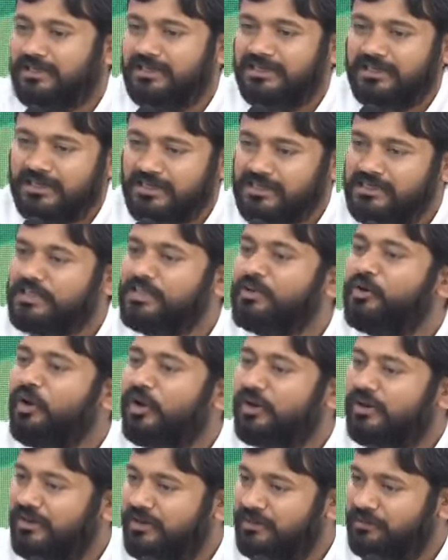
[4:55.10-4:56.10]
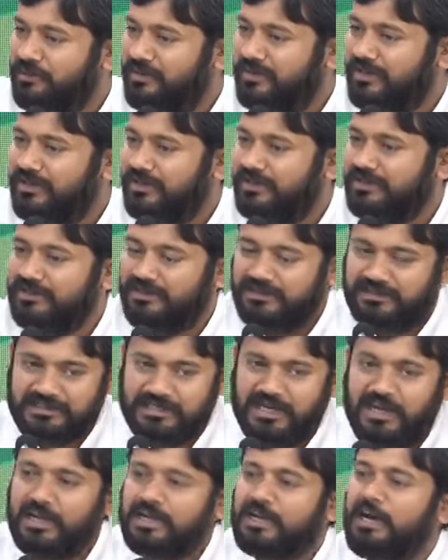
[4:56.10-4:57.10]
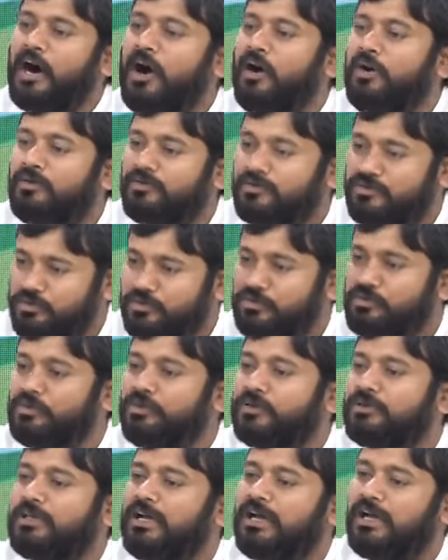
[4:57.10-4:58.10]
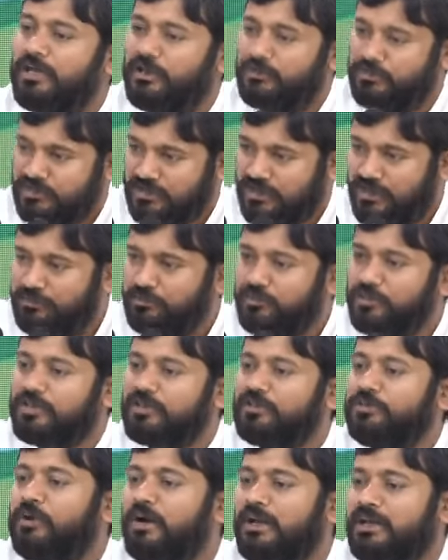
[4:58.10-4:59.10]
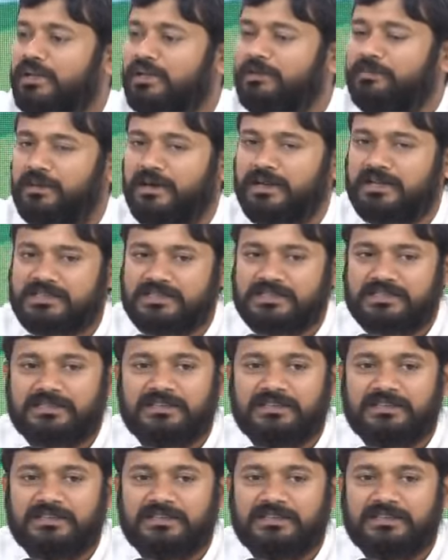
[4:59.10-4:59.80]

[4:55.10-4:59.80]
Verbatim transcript: किसी कॉर्नर पर जहाँ गांव शुरू होता है उसके मुख्य द्वार के पास